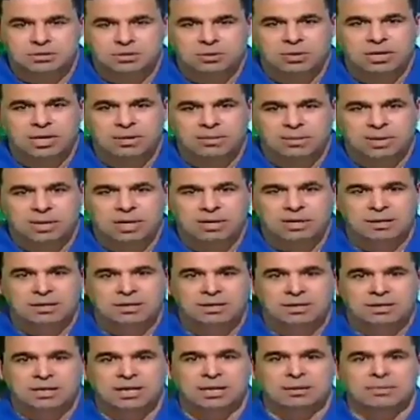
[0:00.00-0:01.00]
وجمال
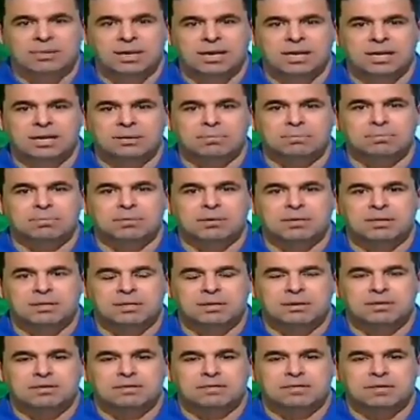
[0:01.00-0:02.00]
المغرب
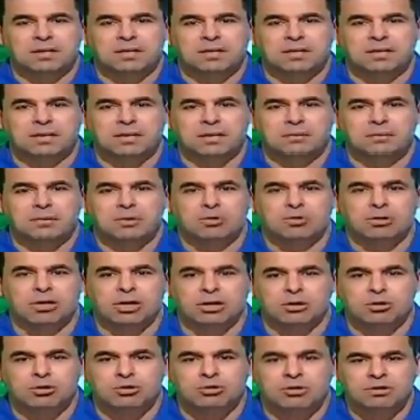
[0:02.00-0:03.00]
في
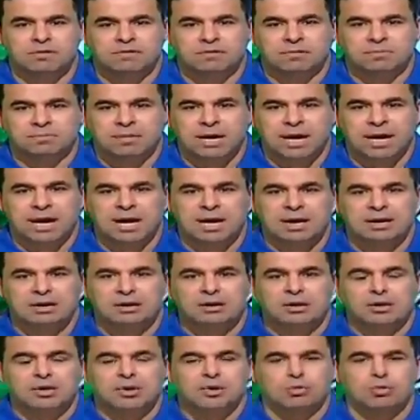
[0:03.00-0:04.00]
الموقع الجغرافي بتاعها
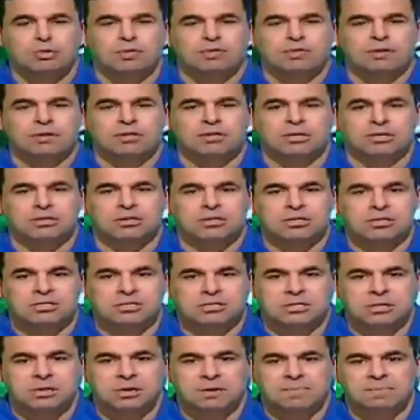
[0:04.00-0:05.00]
وفي
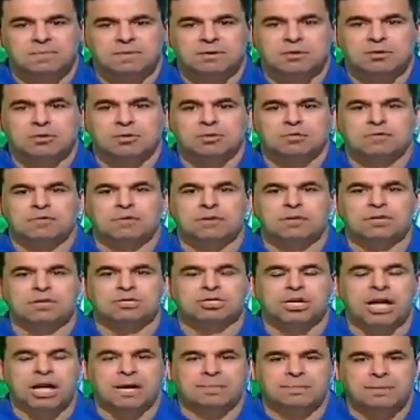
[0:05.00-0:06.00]
تضاريسها وفي
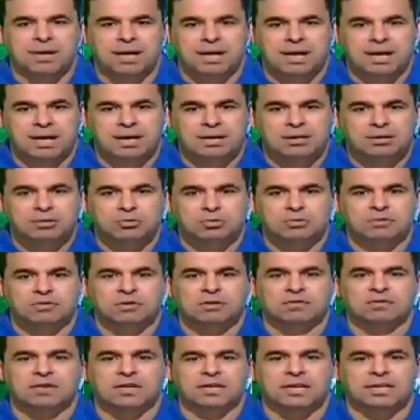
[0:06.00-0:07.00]
شعبها
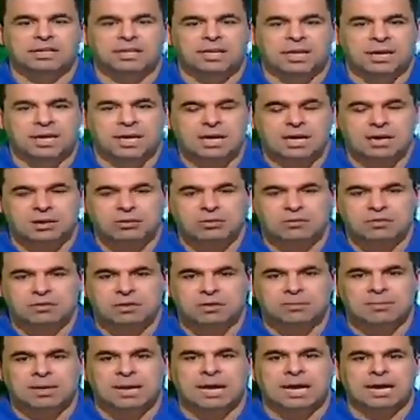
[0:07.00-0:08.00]
وفي فنادقها
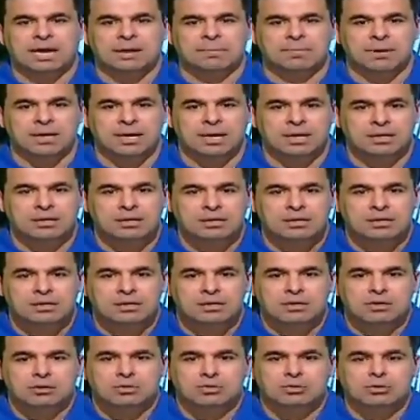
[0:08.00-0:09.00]
وفي ملاعبها
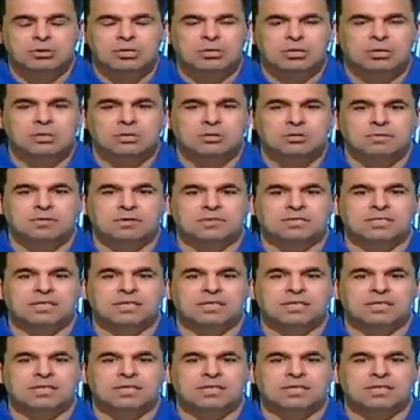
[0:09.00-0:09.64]
وفي